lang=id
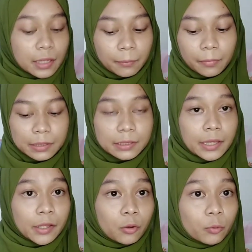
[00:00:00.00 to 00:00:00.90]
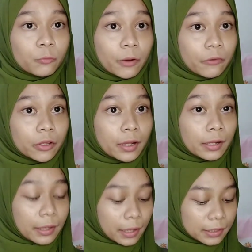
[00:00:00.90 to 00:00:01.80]
sama serum favorit
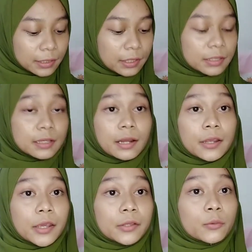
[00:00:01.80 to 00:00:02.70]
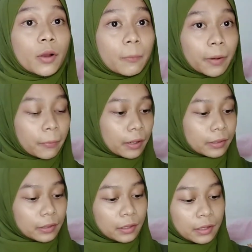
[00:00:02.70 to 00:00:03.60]
kalian, jadi caranya itu gampang banget.